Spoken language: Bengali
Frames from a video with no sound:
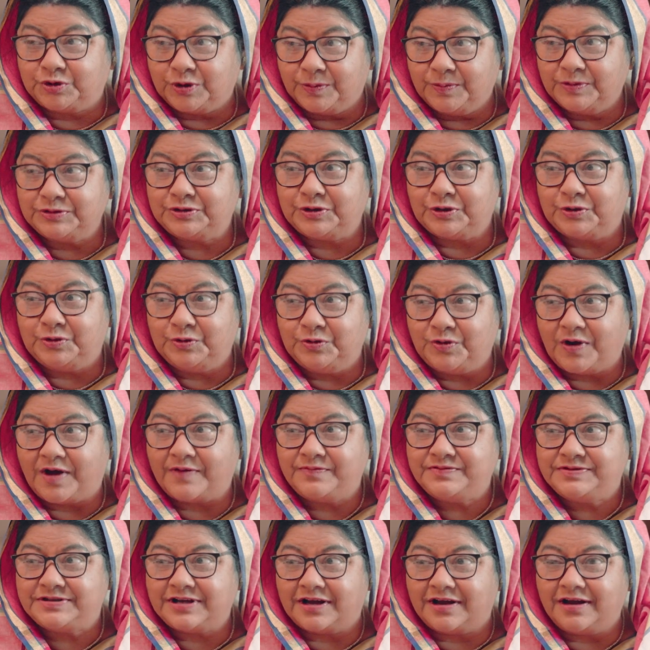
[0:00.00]
ঘরে ঘরেই চলে
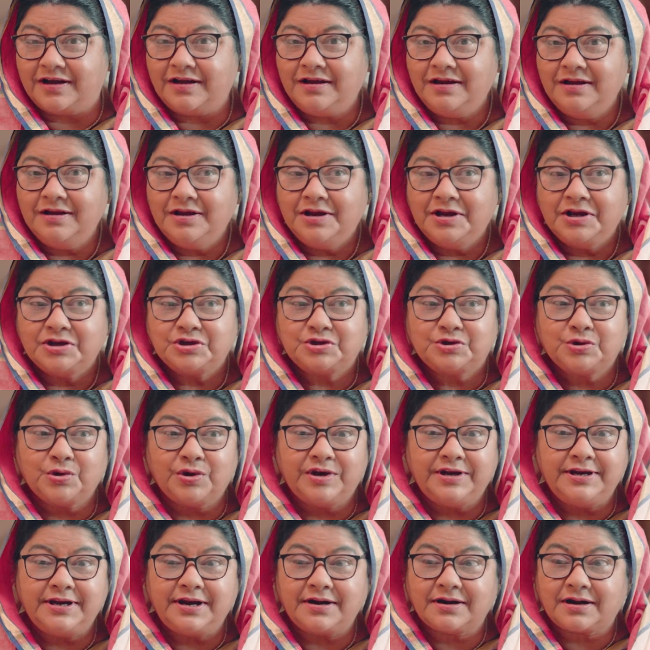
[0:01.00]
যারা জানে
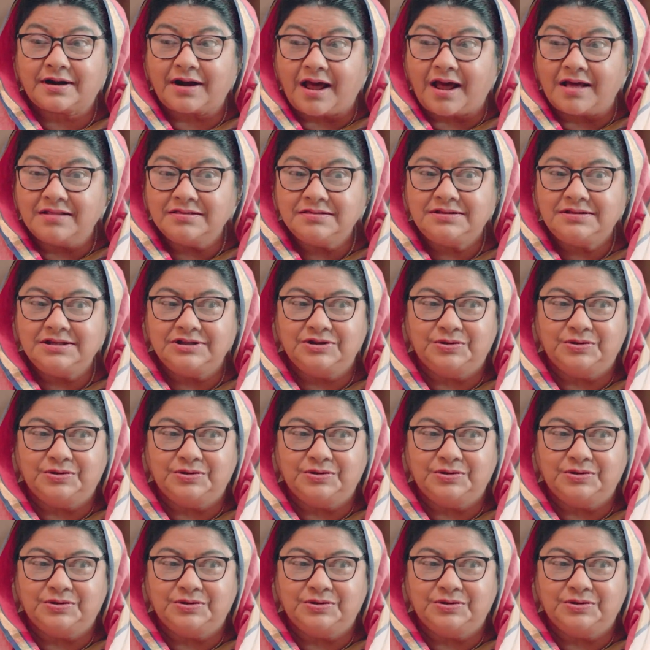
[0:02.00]
রোজা আসতেই